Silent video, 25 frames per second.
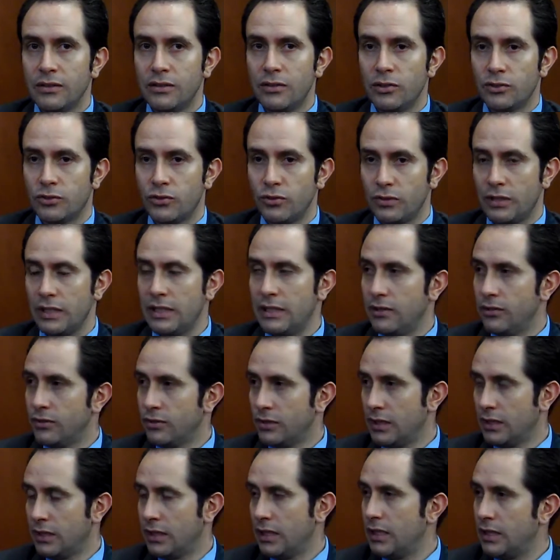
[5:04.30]
los contenidos
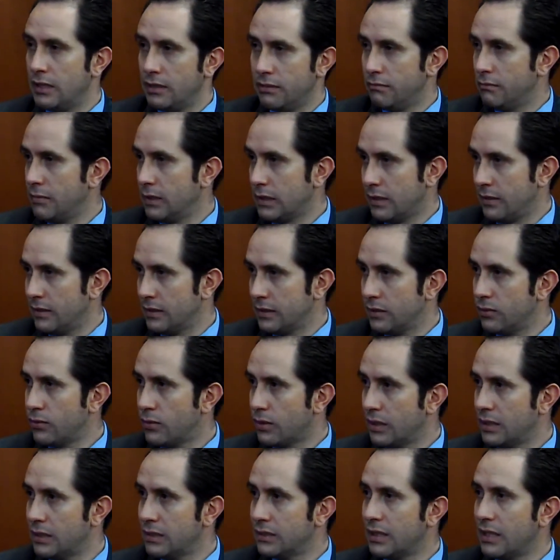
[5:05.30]
que tienen a través de sus
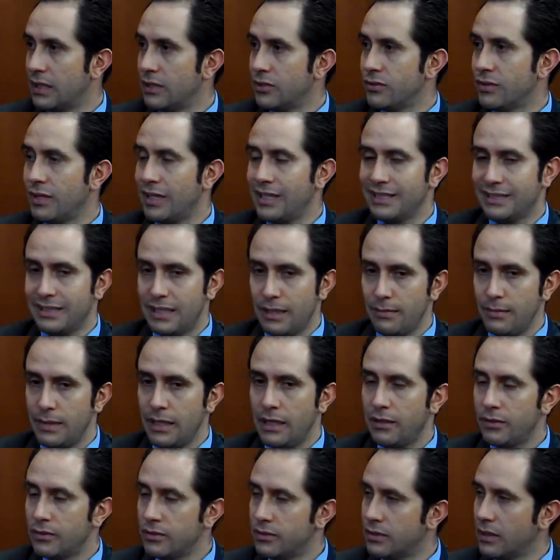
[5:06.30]
redes tradicionales
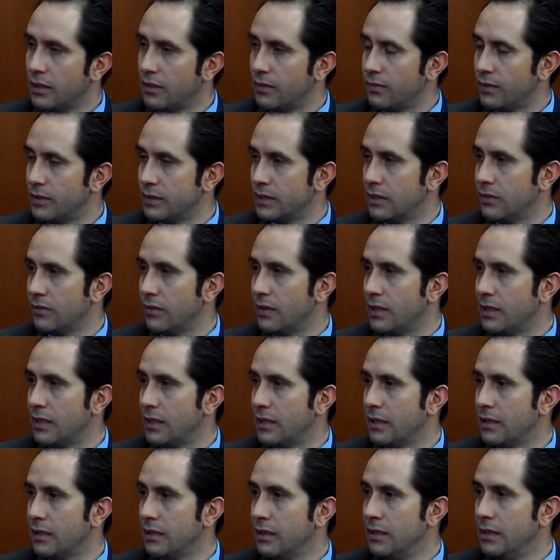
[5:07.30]
también los están ofreciendo en
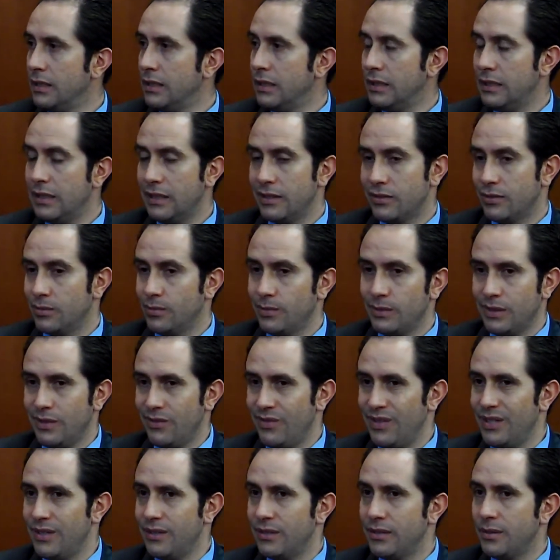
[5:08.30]
línea. Y eso pues,
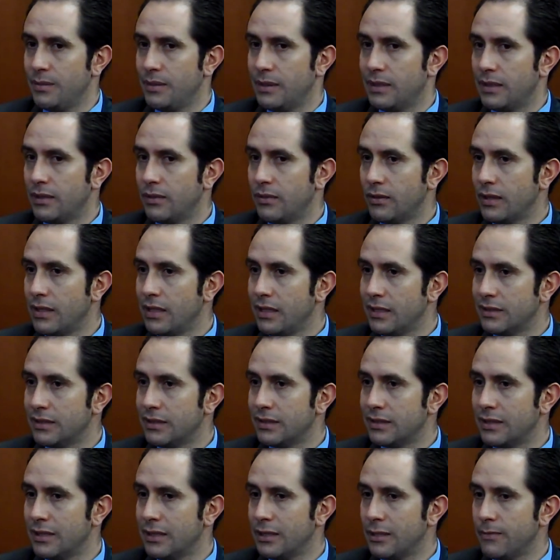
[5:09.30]
definitivamente lo que hace
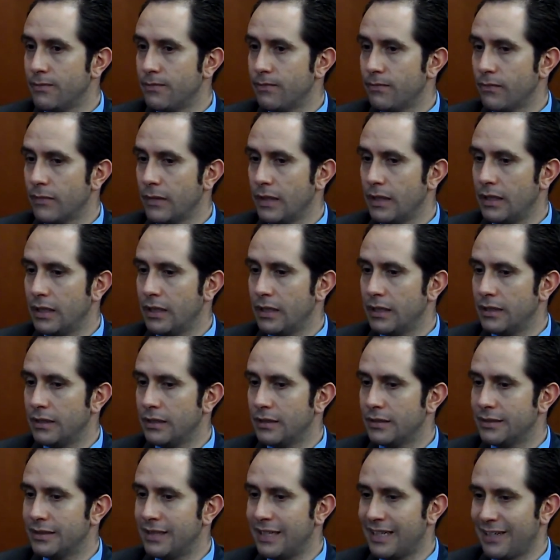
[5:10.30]
es que eh,
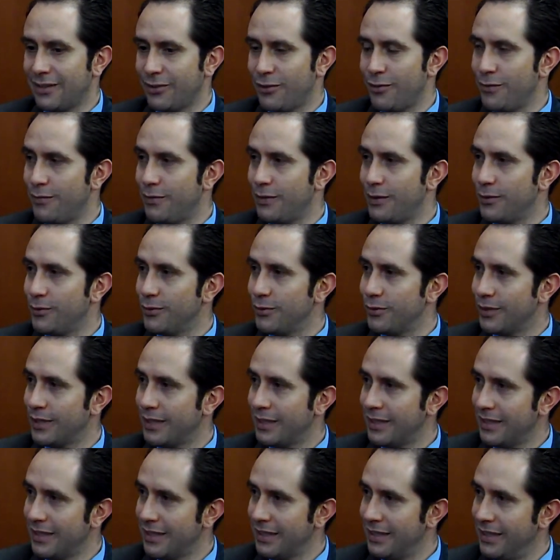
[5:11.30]
se
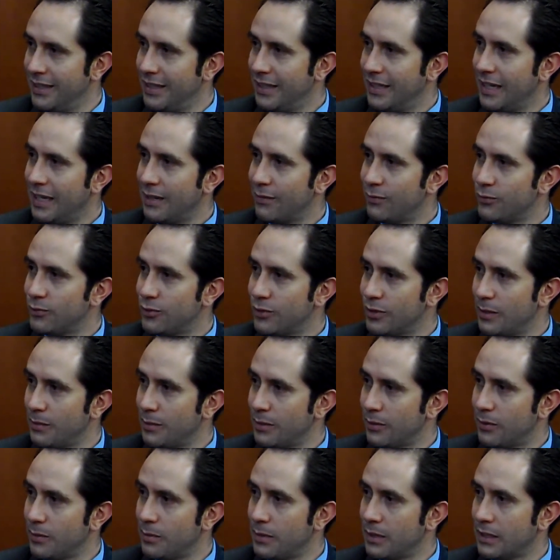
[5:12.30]
reconfigure el
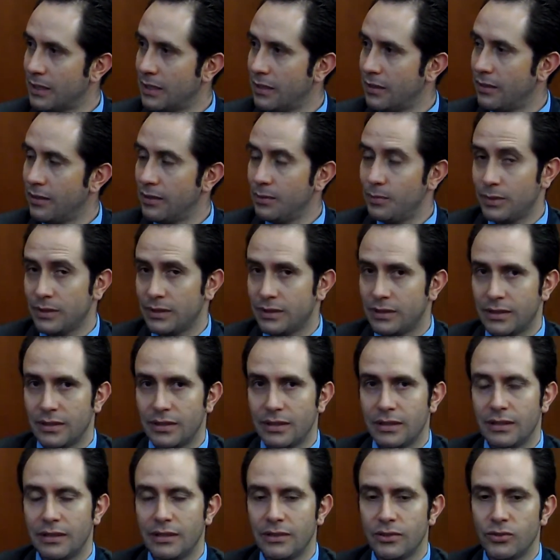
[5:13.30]
funcionamiento del mercado y pues
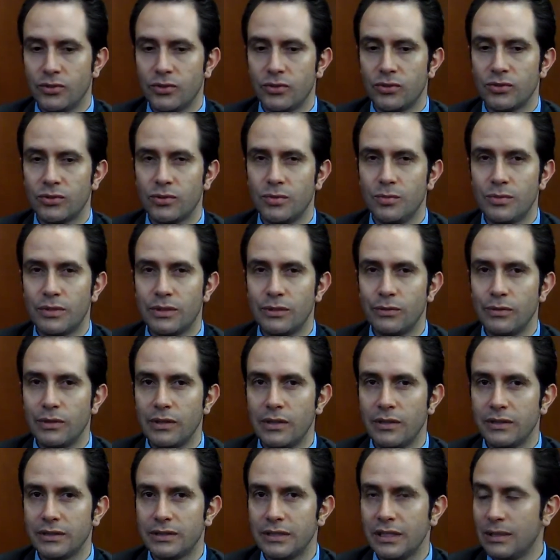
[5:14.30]
nosotros como
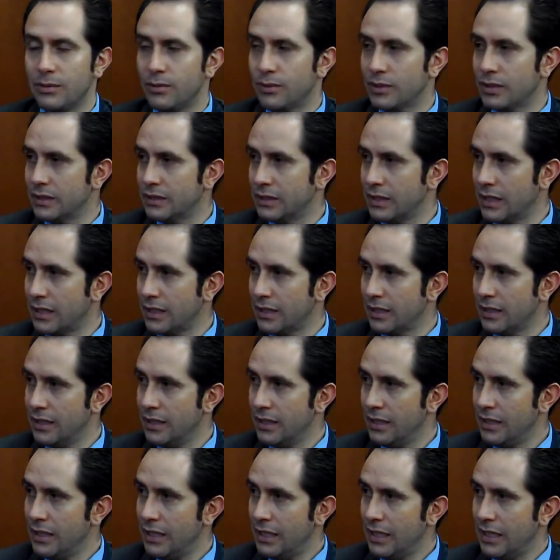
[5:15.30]
reguladores tenemos que estar
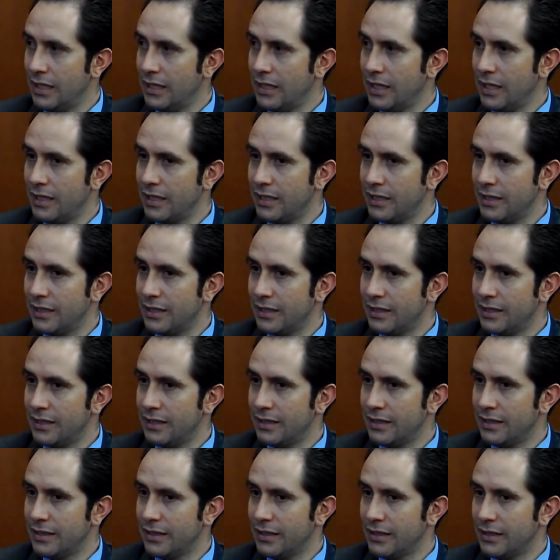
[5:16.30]
en la línea
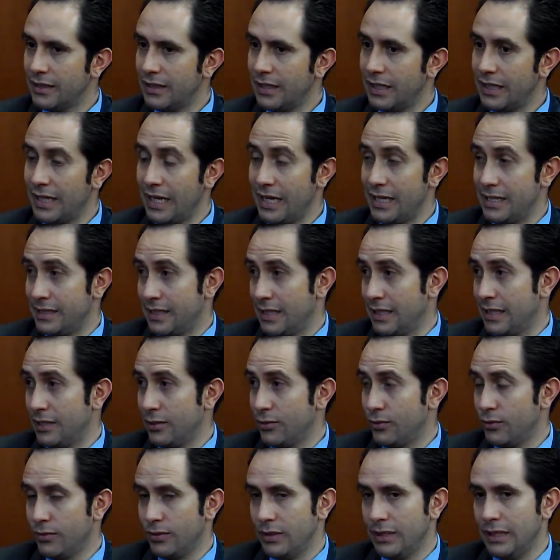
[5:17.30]
de analizar
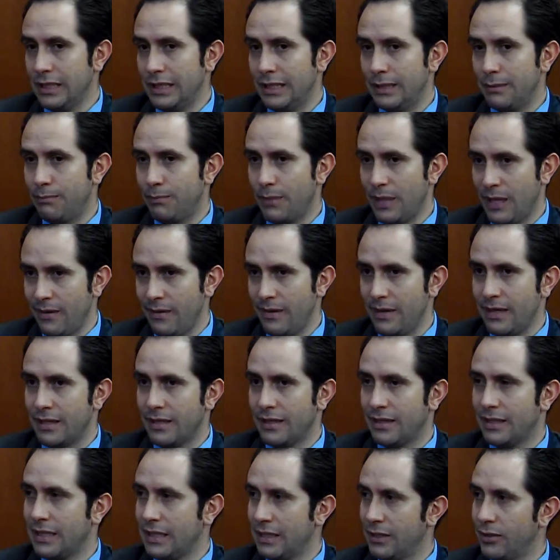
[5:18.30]
eso y prever
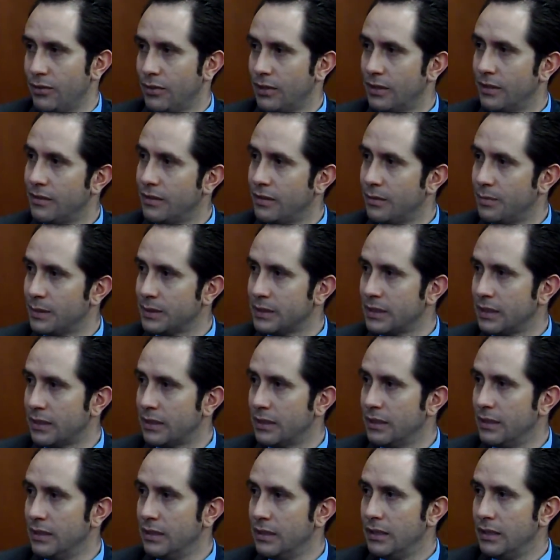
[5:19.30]
qué es lo que va a pasar.
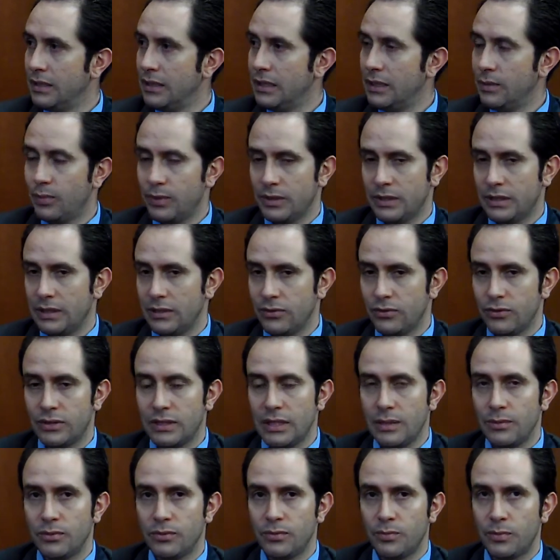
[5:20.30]
Y pues en eso
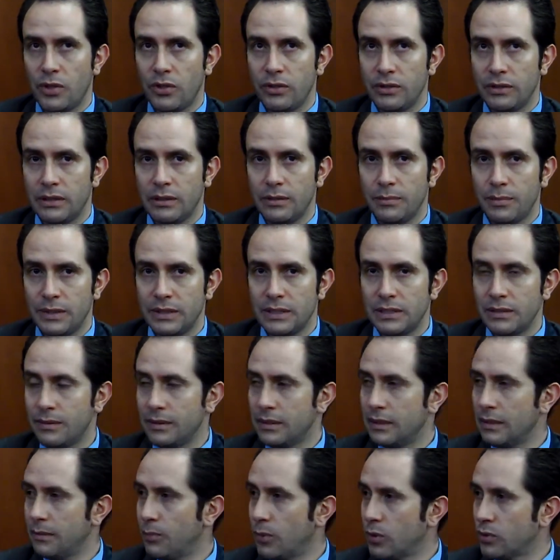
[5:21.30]
estamos ahorita
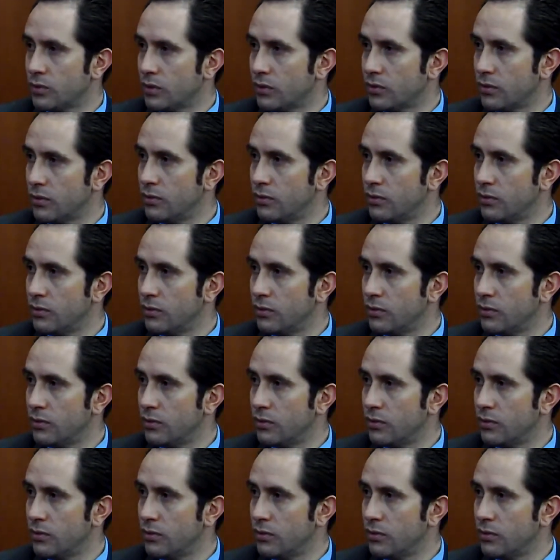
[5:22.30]
precisamente en proceso